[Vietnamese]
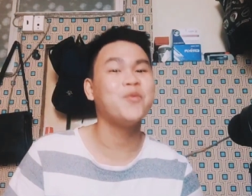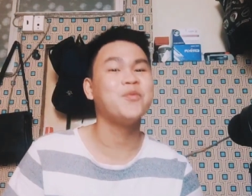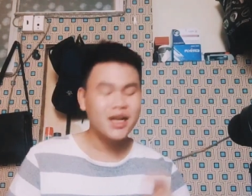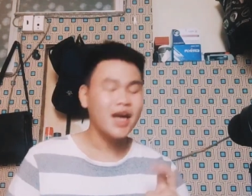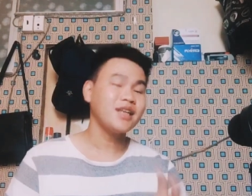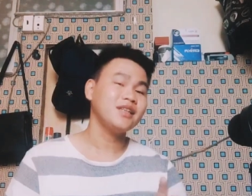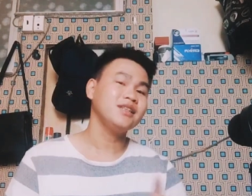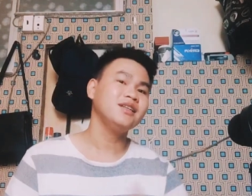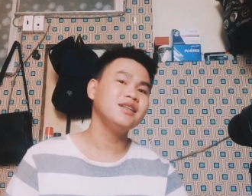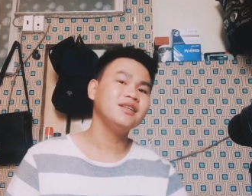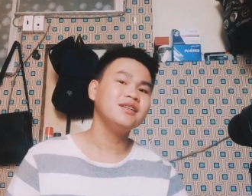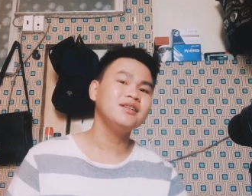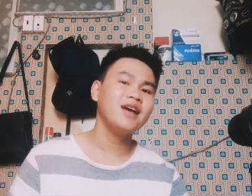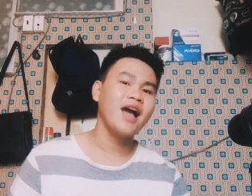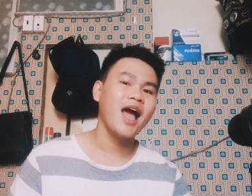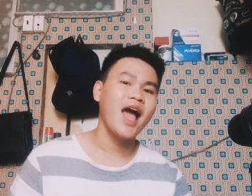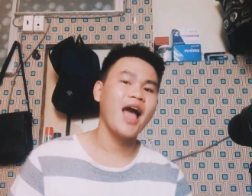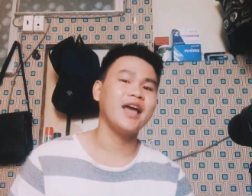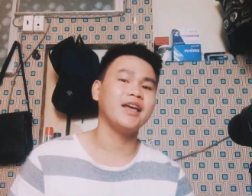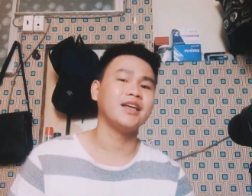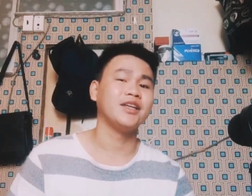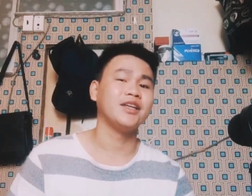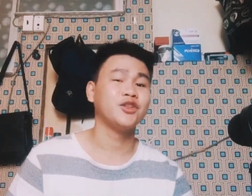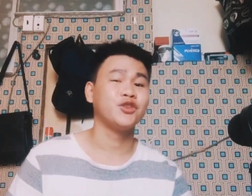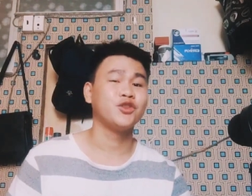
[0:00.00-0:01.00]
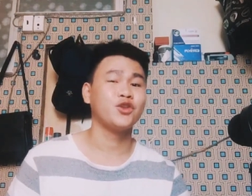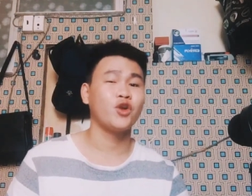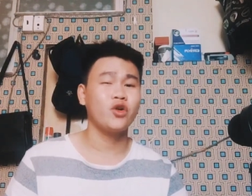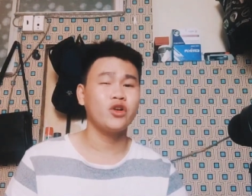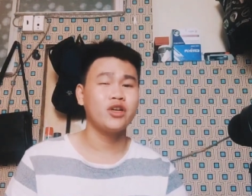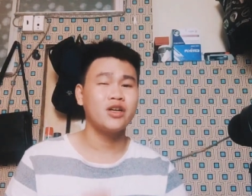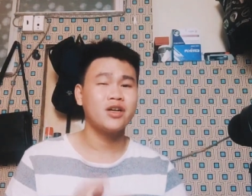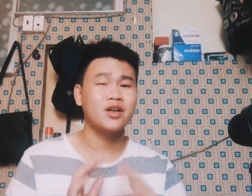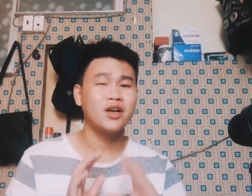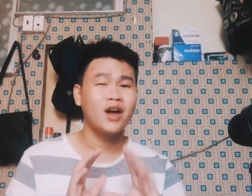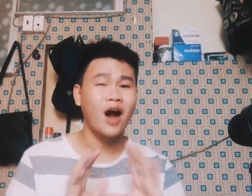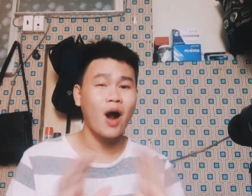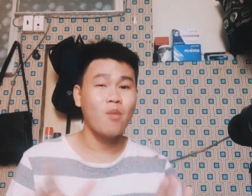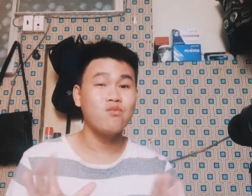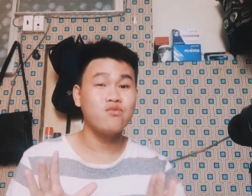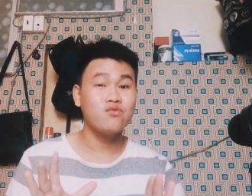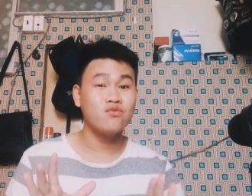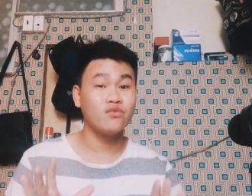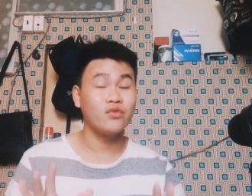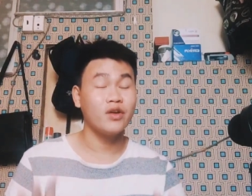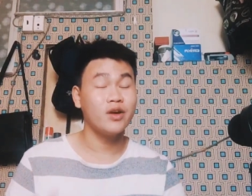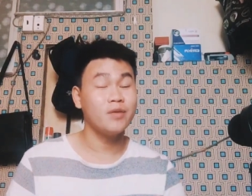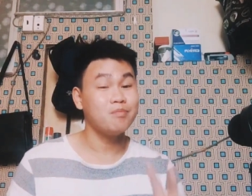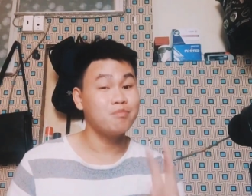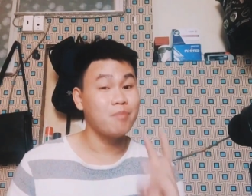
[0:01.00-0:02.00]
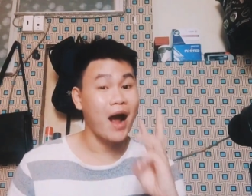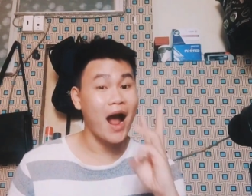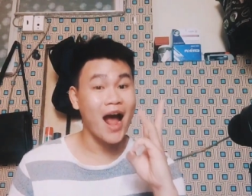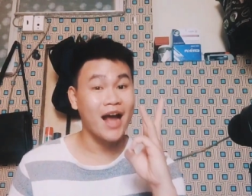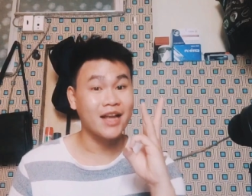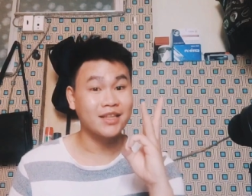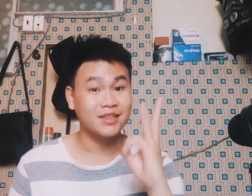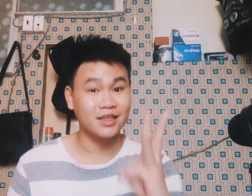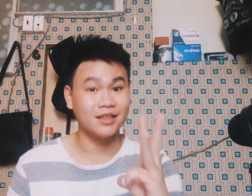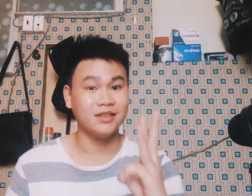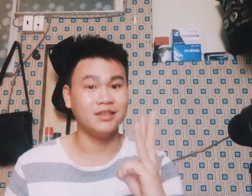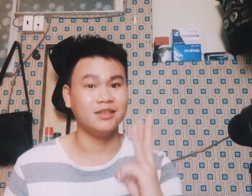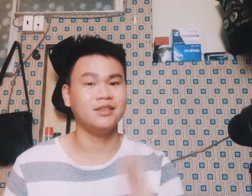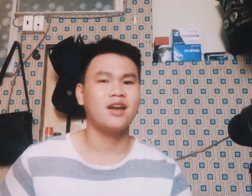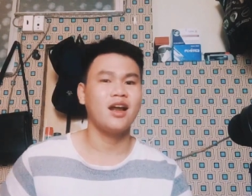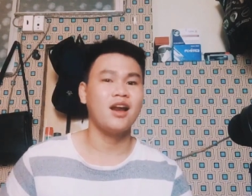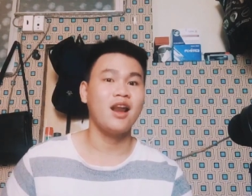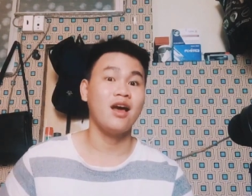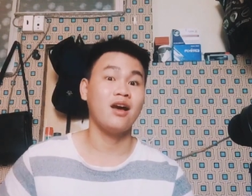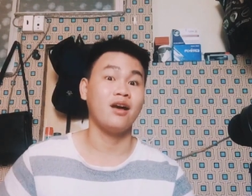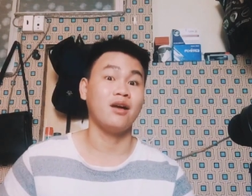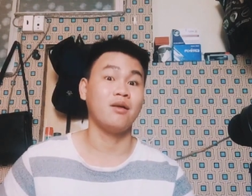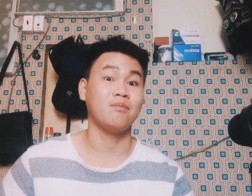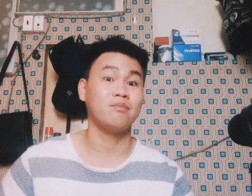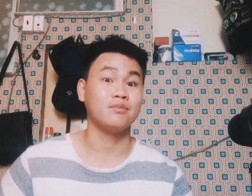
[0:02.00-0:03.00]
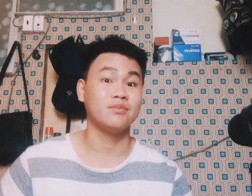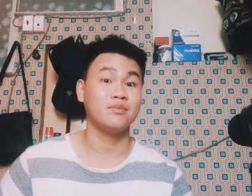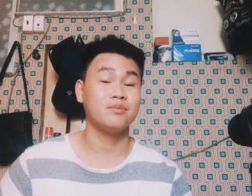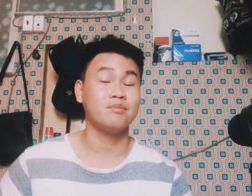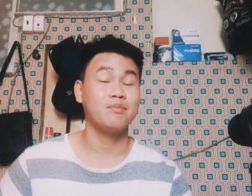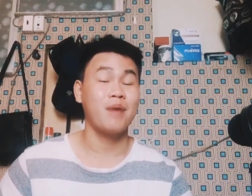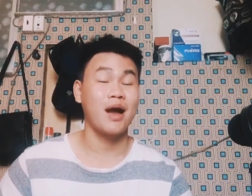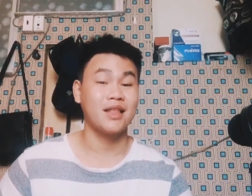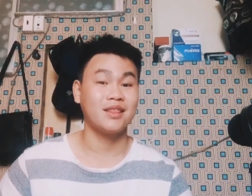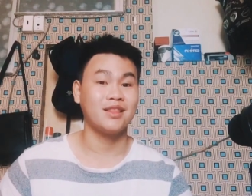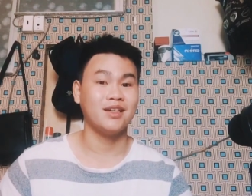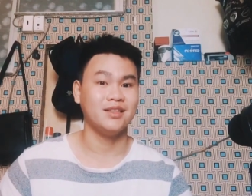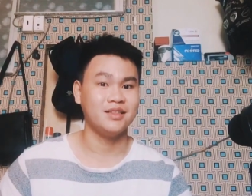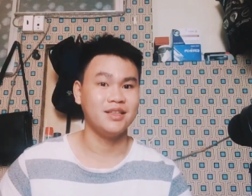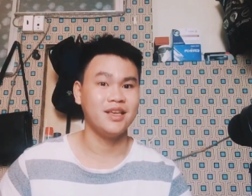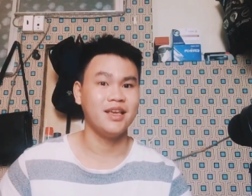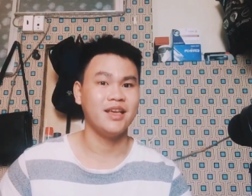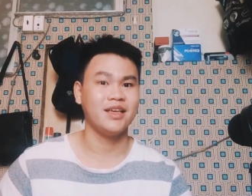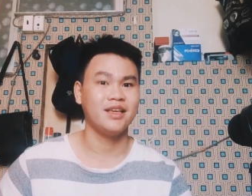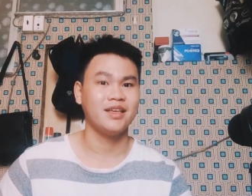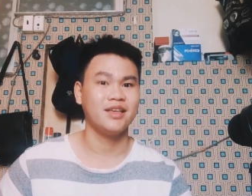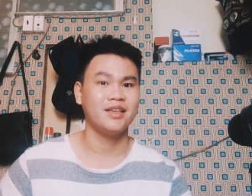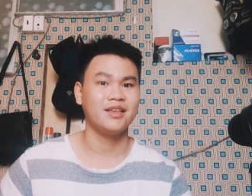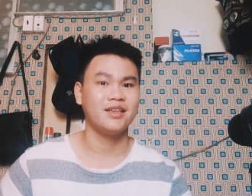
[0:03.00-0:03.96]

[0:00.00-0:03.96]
Cách thứ hai, nói không với ba từ. Đó là ba từ gì?